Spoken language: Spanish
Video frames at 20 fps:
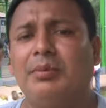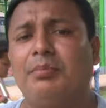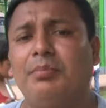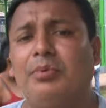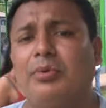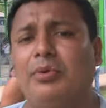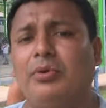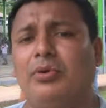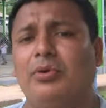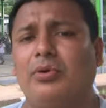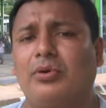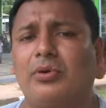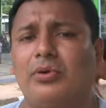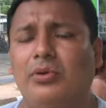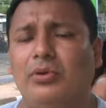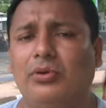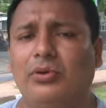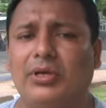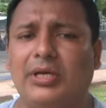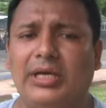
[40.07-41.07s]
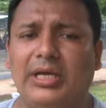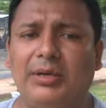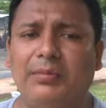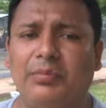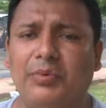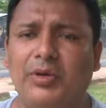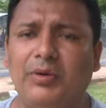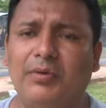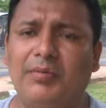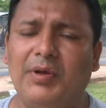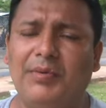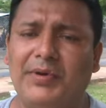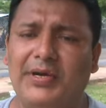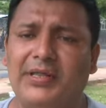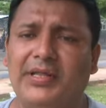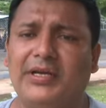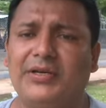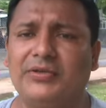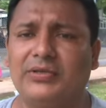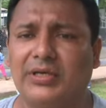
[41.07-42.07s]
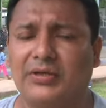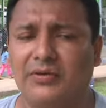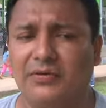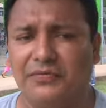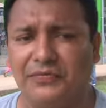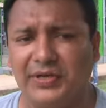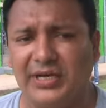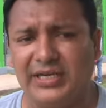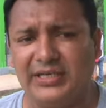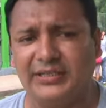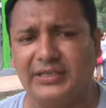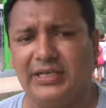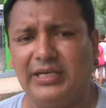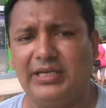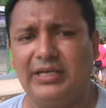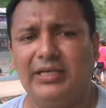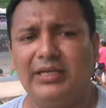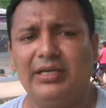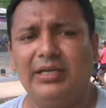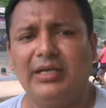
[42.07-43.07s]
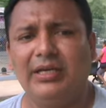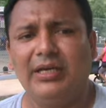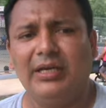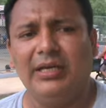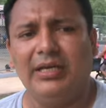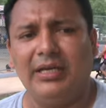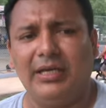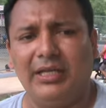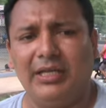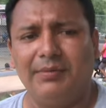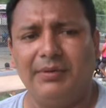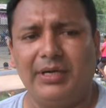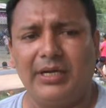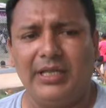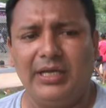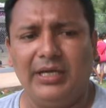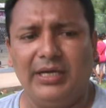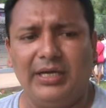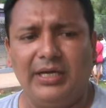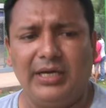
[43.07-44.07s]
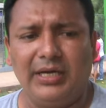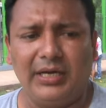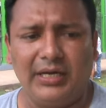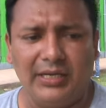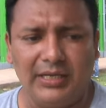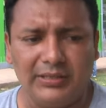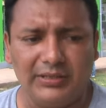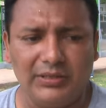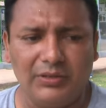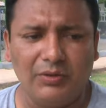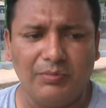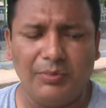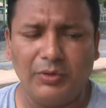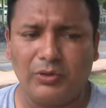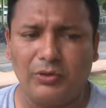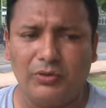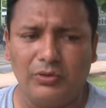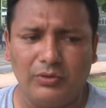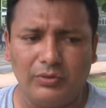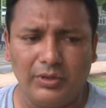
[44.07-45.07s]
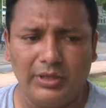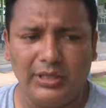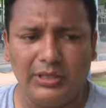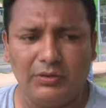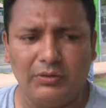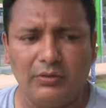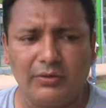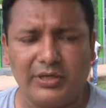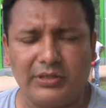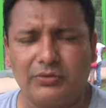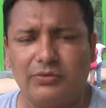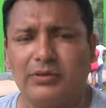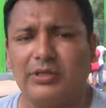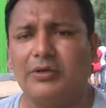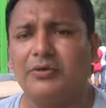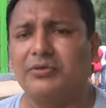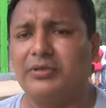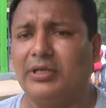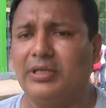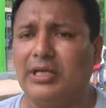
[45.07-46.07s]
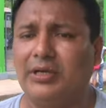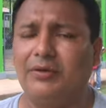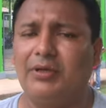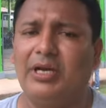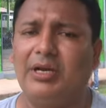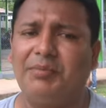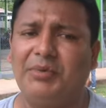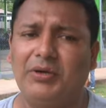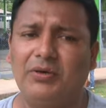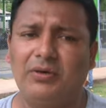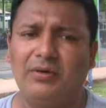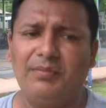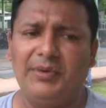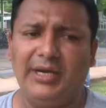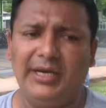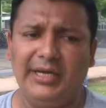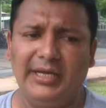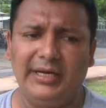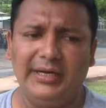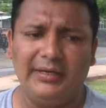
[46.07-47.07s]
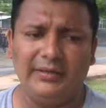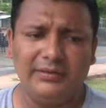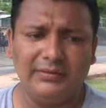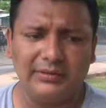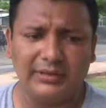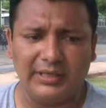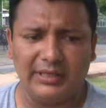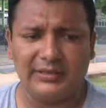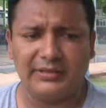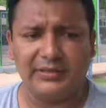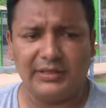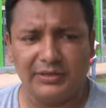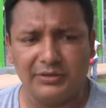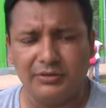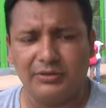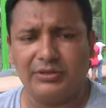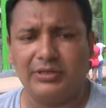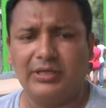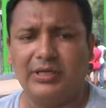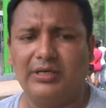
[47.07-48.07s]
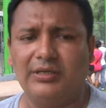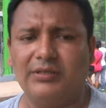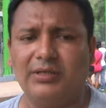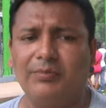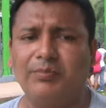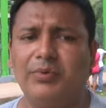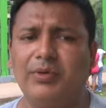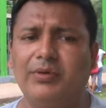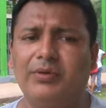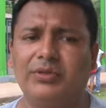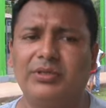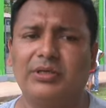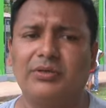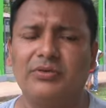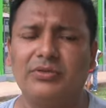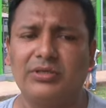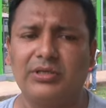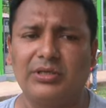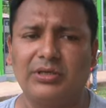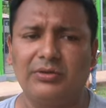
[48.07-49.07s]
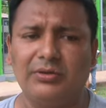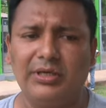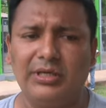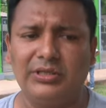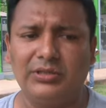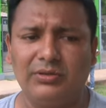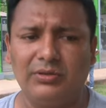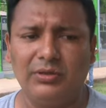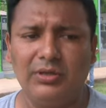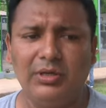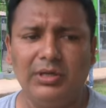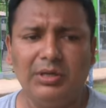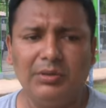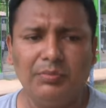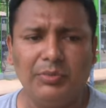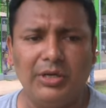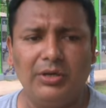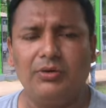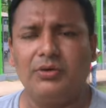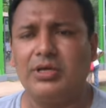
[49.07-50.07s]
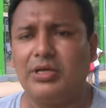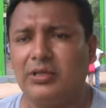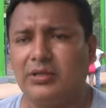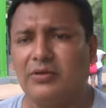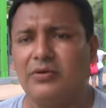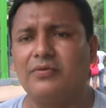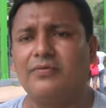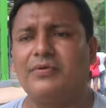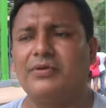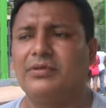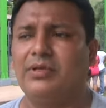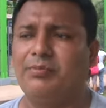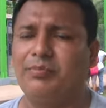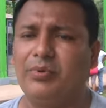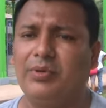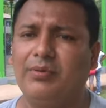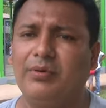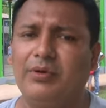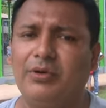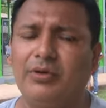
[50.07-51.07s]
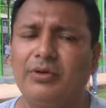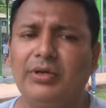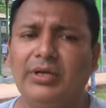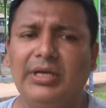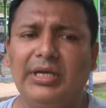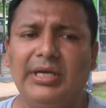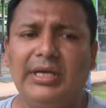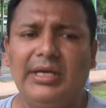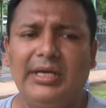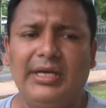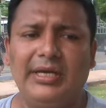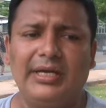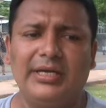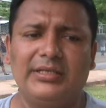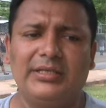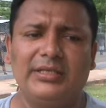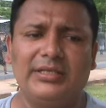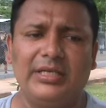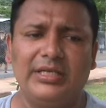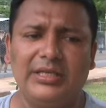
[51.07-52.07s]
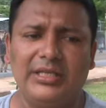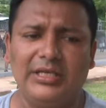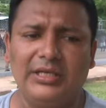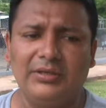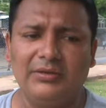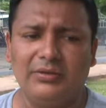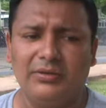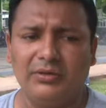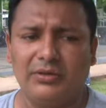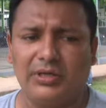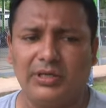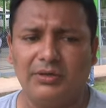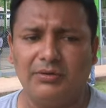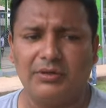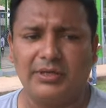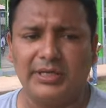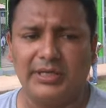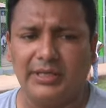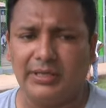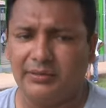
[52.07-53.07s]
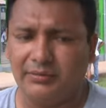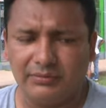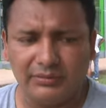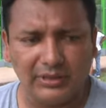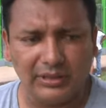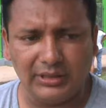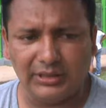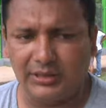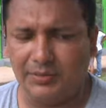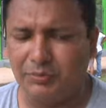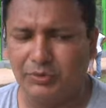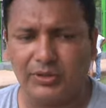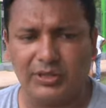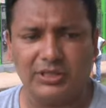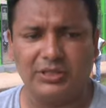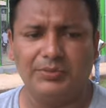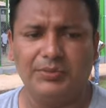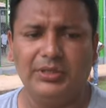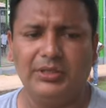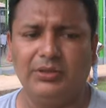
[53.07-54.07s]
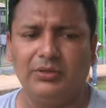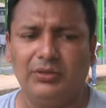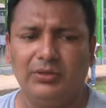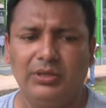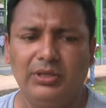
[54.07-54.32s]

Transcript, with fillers: por lo que el pueblo me ha brindado esa confianza y de verdad agradecido por todo ello, los resultados se han dado de la mejor manera, gracias a Dios y gracias al pueblo se consiguió esto, bueno y el triunfo es del pueblo, ¿no? En ese sentido yo creo que hemos recibido